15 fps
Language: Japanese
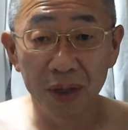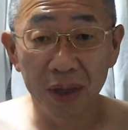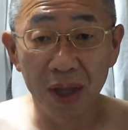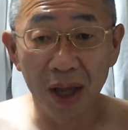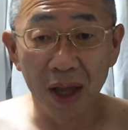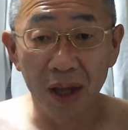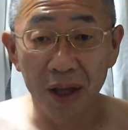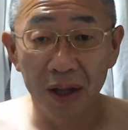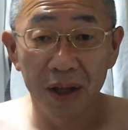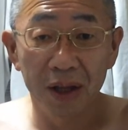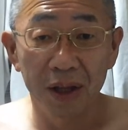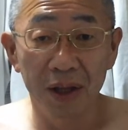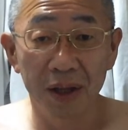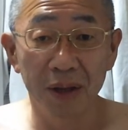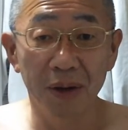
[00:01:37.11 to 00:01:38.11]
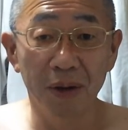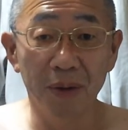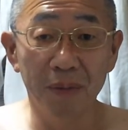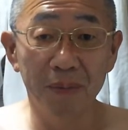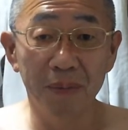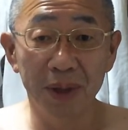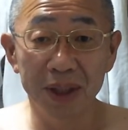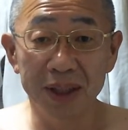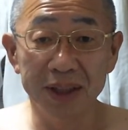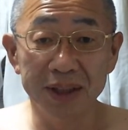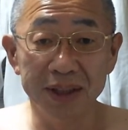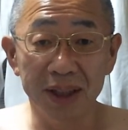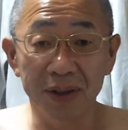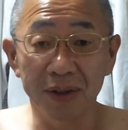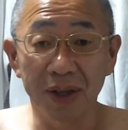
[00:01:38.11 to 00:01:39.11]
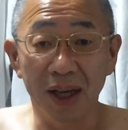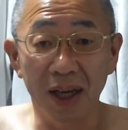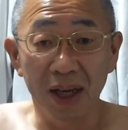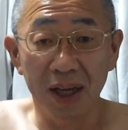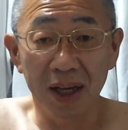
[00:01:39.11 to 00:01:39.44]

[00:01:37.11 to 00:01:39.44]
えー、ねえ、ほんま貧弱や。